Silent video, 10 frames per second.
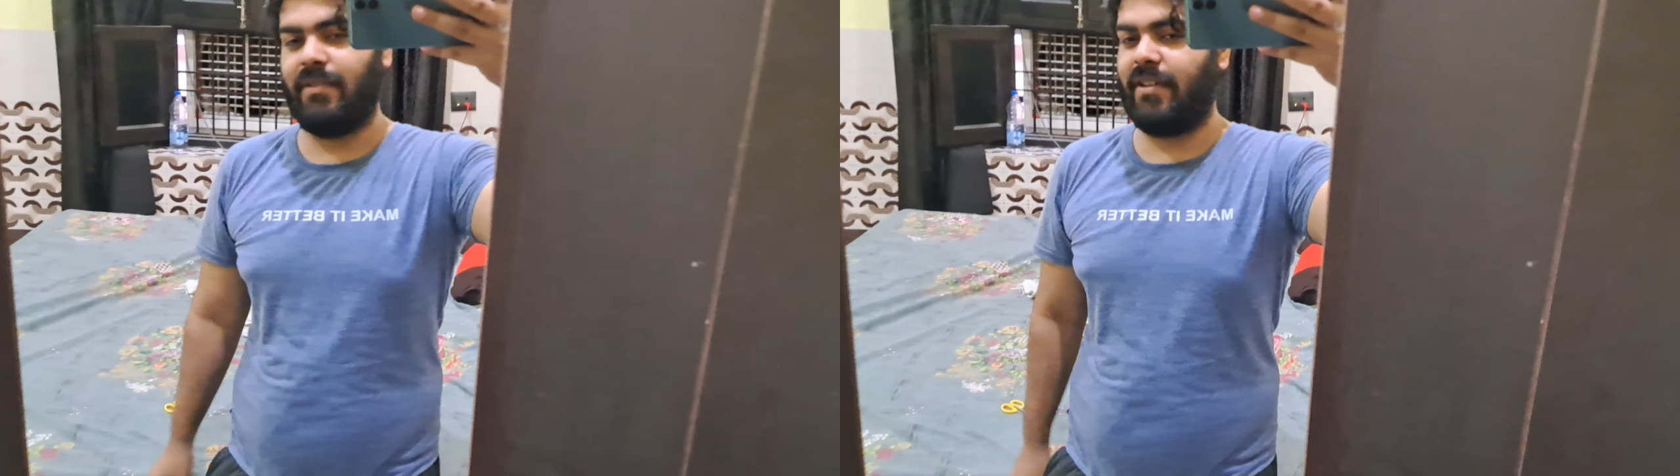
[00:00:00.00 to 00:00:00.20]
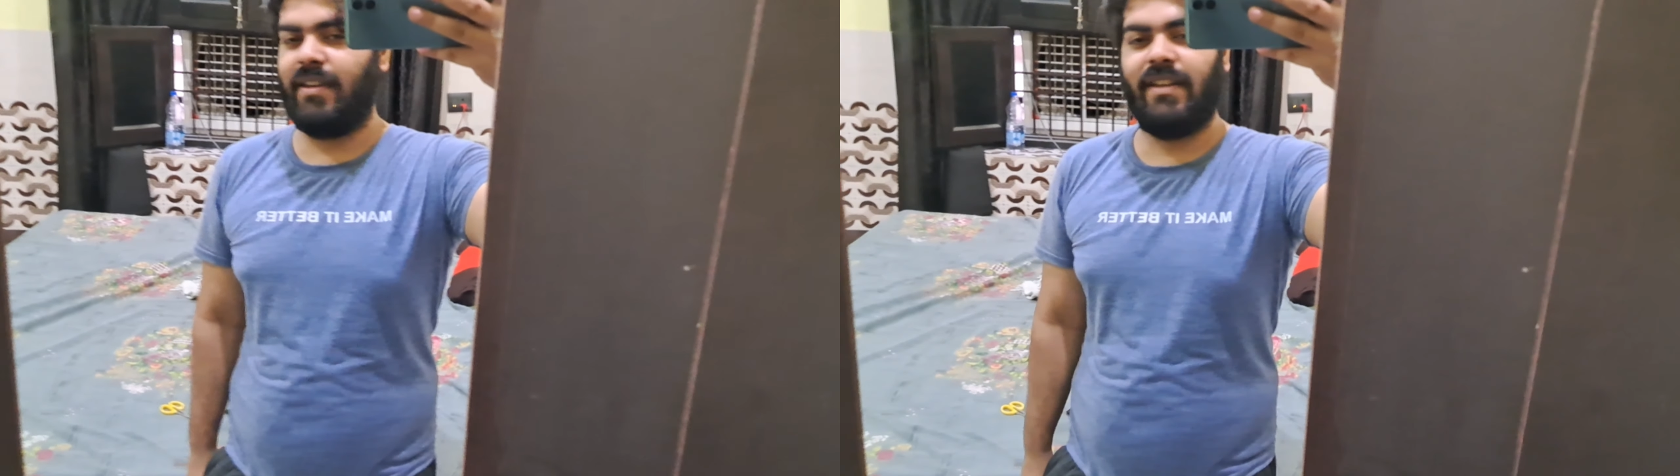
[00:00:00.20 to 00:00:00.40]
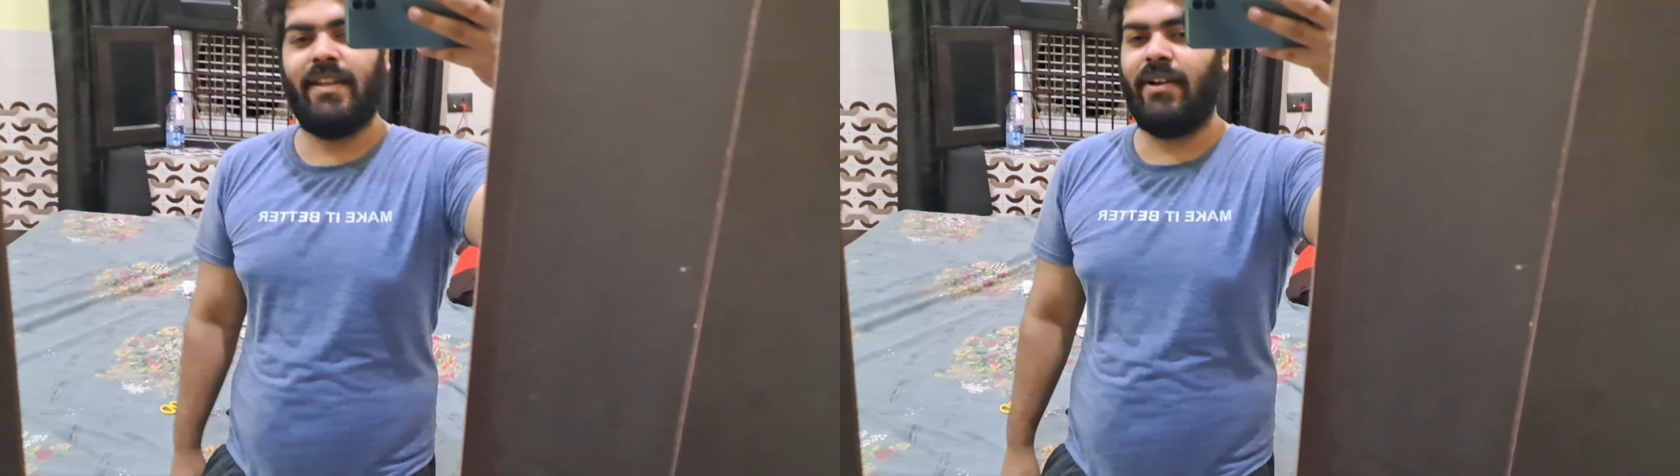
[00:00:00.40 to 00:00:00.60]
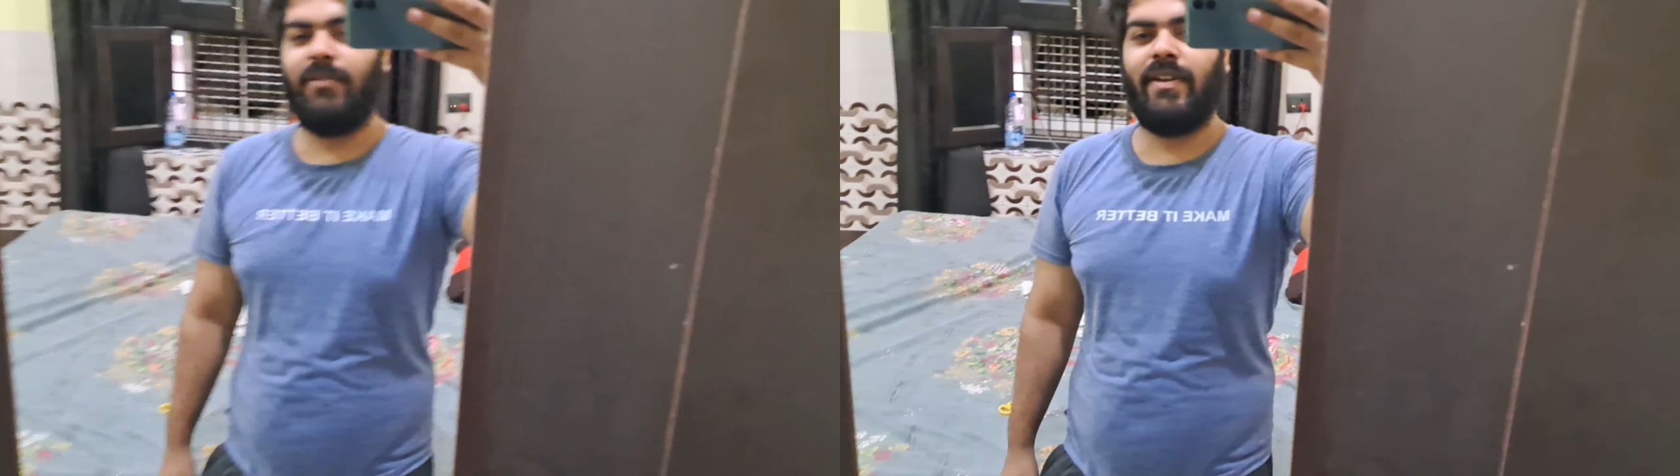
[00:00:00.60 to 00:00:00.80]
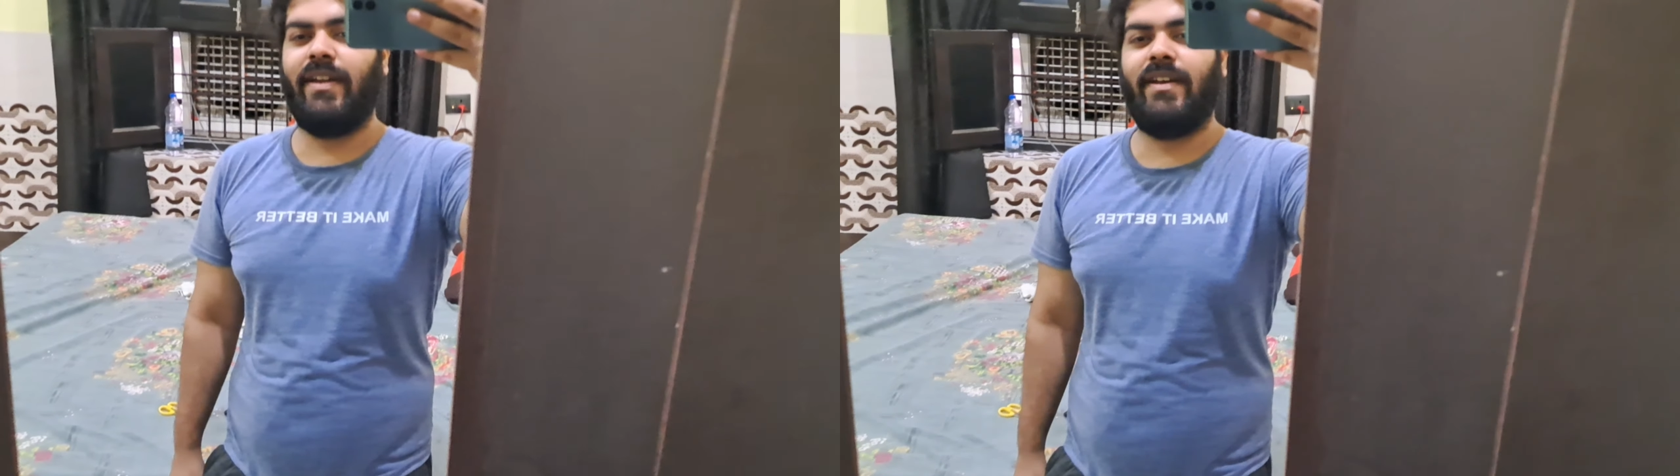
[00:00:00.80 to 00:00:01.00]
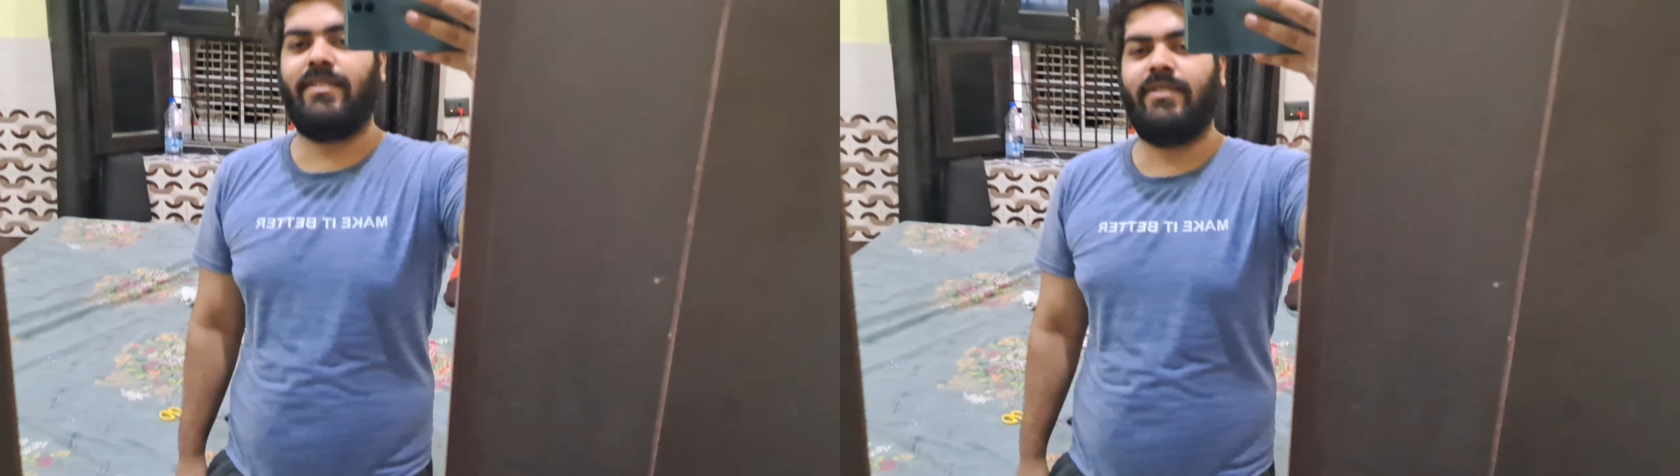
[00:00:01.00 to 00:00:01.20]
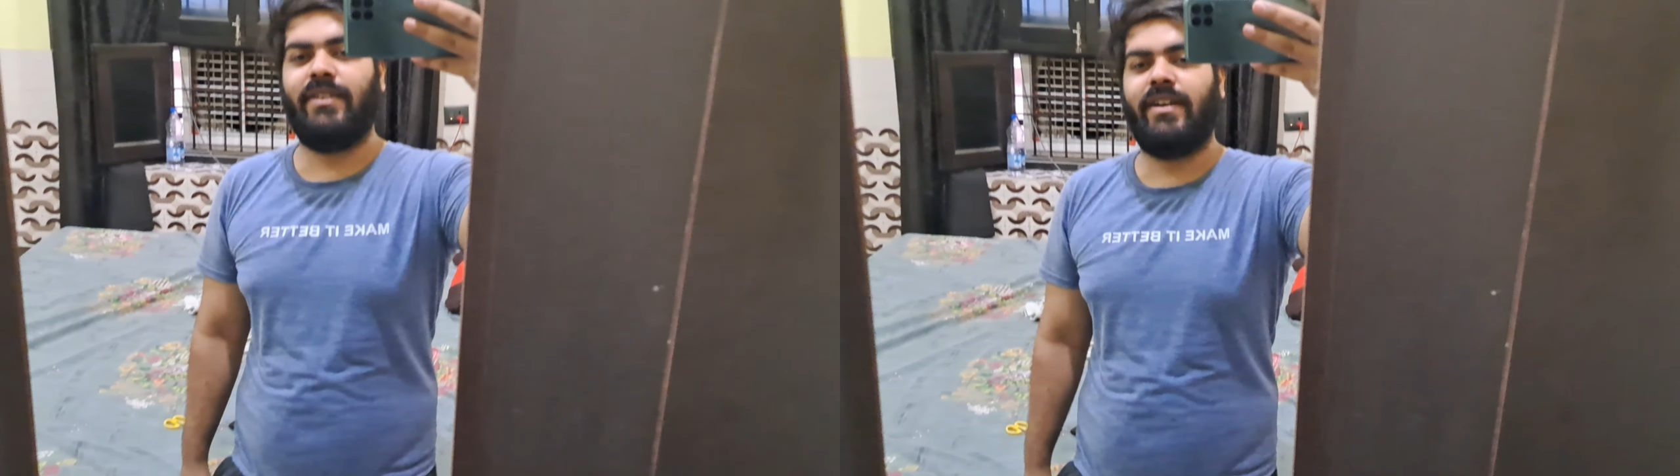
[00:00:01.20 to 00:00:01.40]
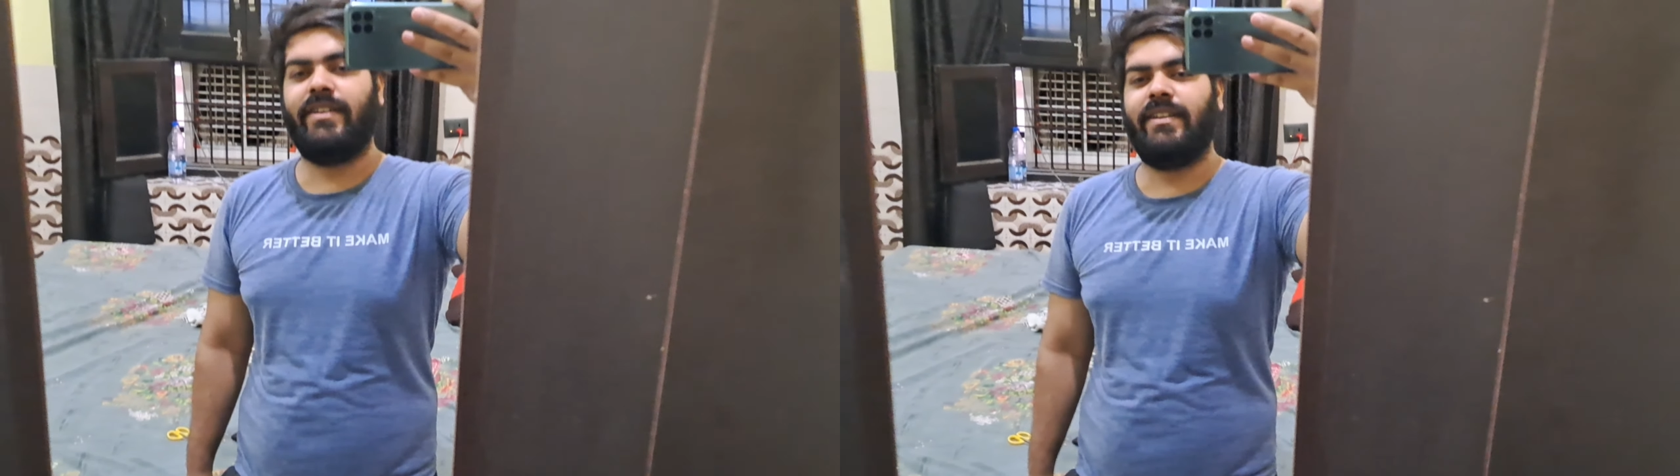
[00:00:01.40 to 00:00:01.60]
पता नहीं क्या हो रहा है आज
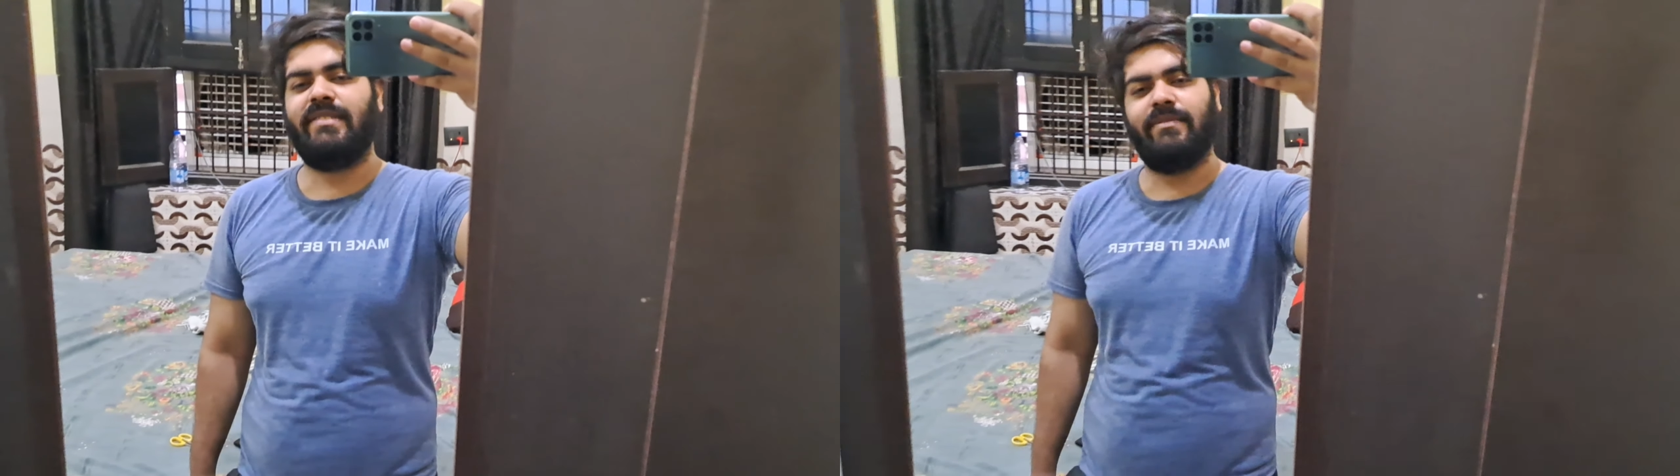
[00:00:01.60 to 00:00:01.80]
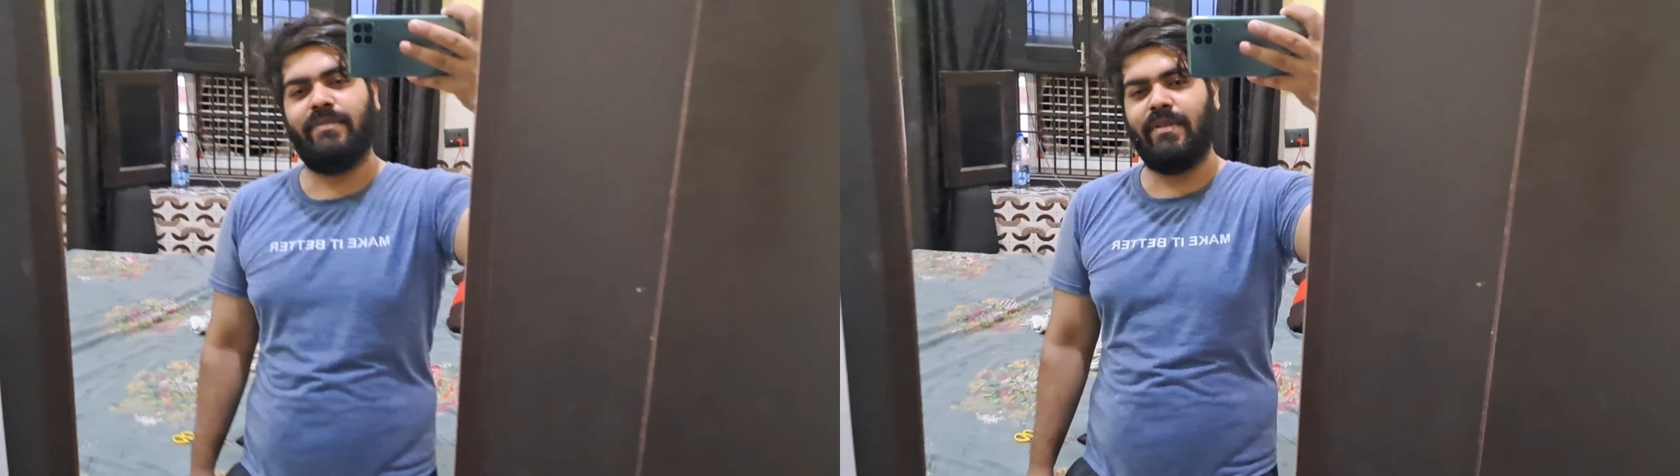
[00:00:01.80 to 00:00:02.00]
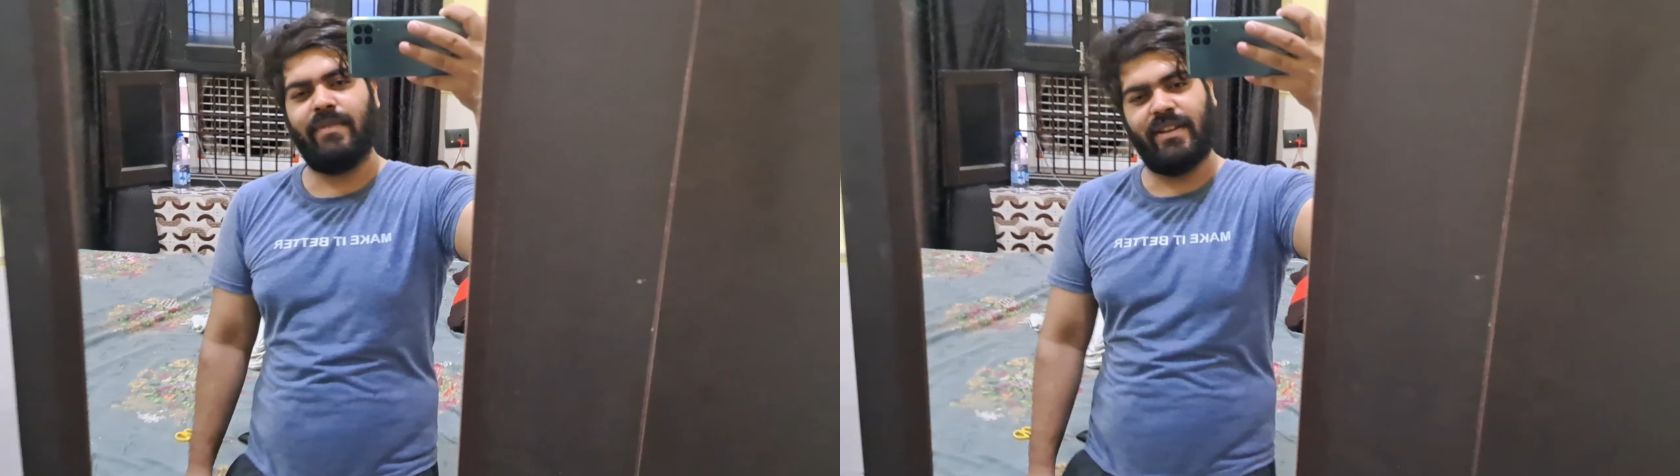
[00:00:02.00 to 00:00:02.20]
तो यार ये समझ में